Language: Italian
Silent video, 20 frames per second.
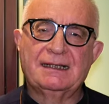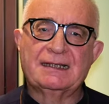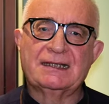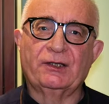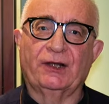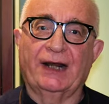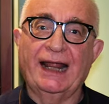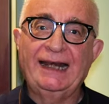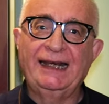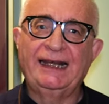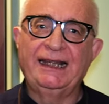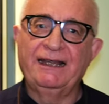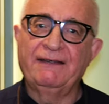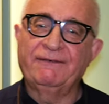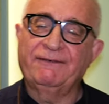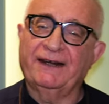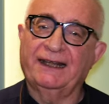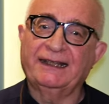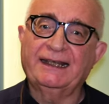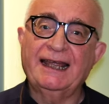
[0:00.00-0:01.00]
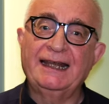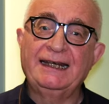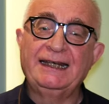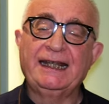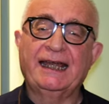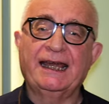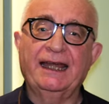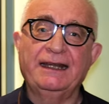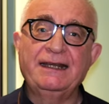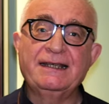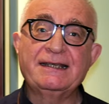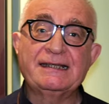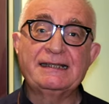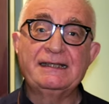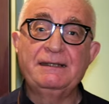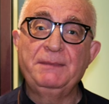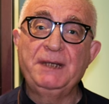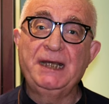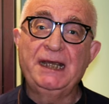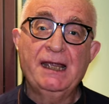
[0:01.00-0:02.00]
Sorelle e fratelli
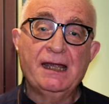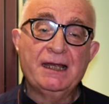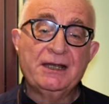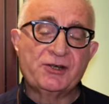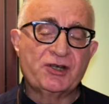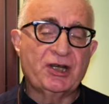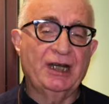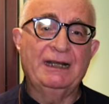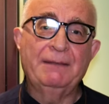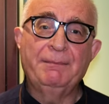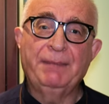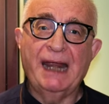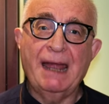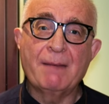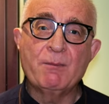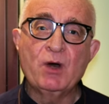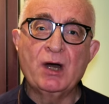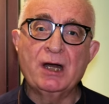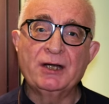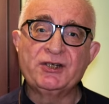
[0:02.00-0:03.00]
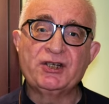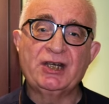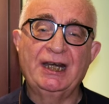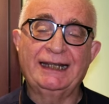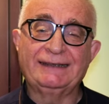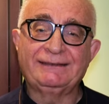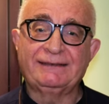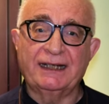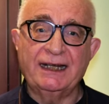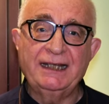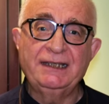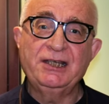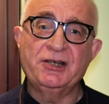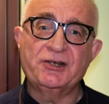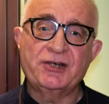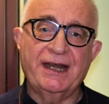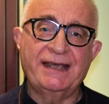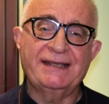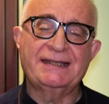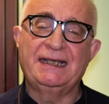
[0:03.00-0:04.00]
carissimi, Celebriamo oggi la
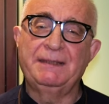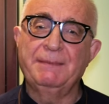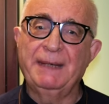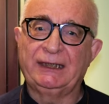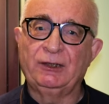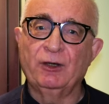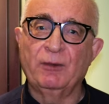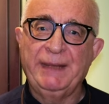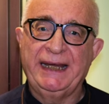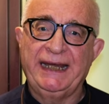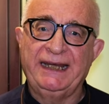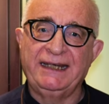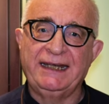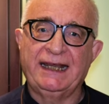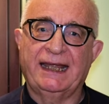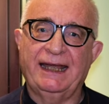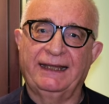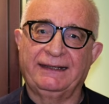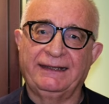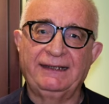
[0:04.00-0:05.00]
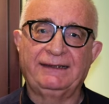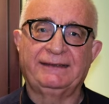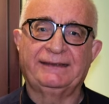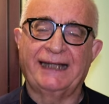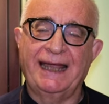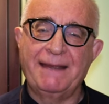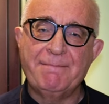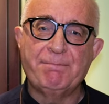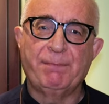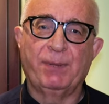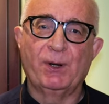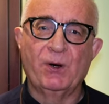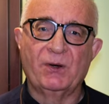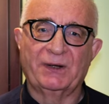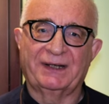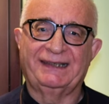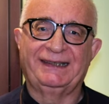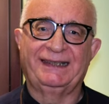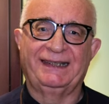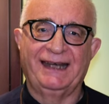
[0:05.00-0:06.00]
tredicesima domenica del tempo
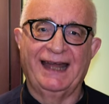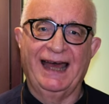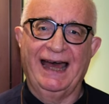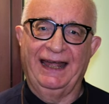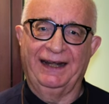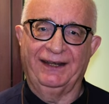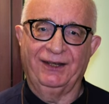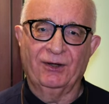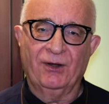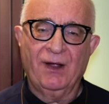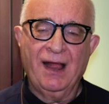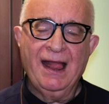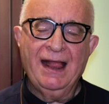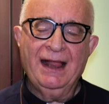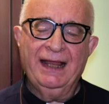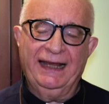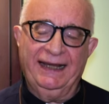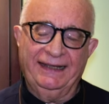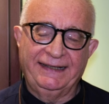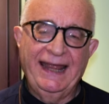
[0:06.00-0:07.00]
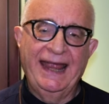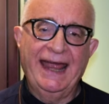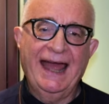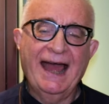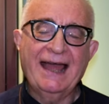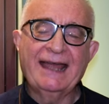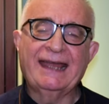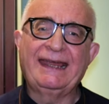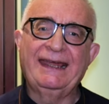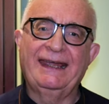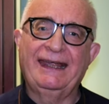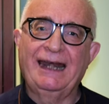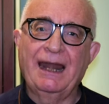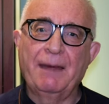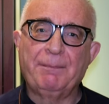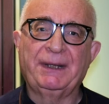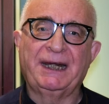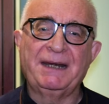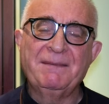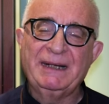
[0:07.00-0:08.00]
ordinario ed è anche
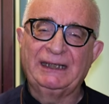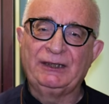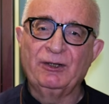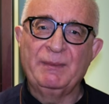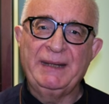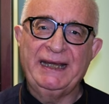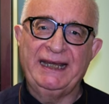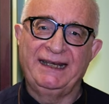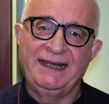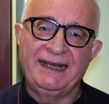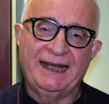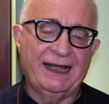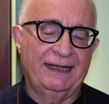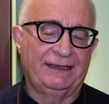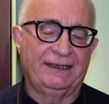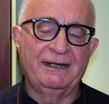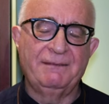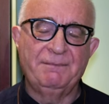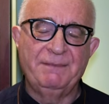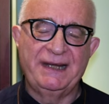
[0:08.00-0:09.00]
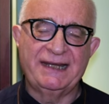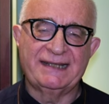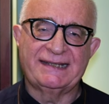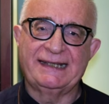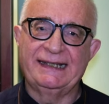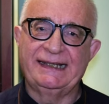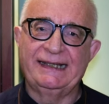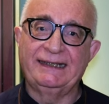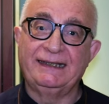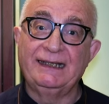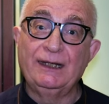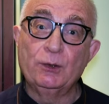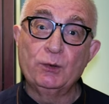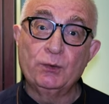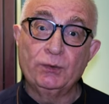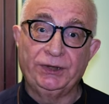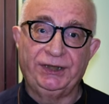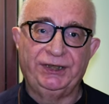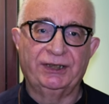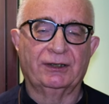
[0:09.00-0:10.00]
la prima domenica del mese di
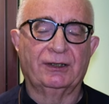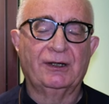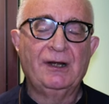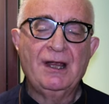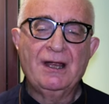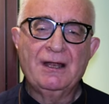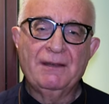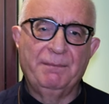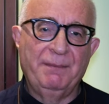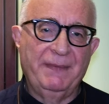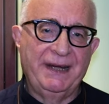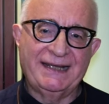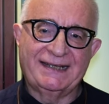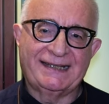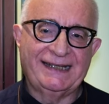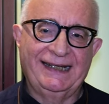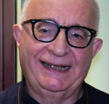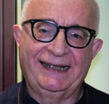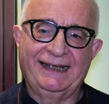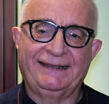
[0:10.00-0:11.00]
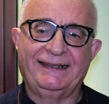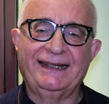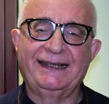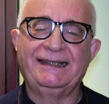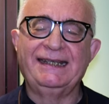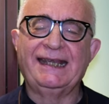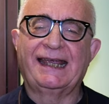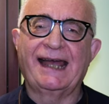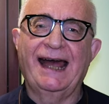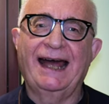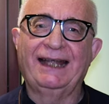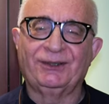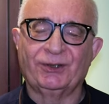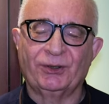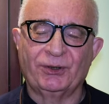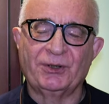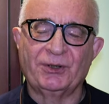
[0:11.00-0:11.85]
luglio, mese dedicato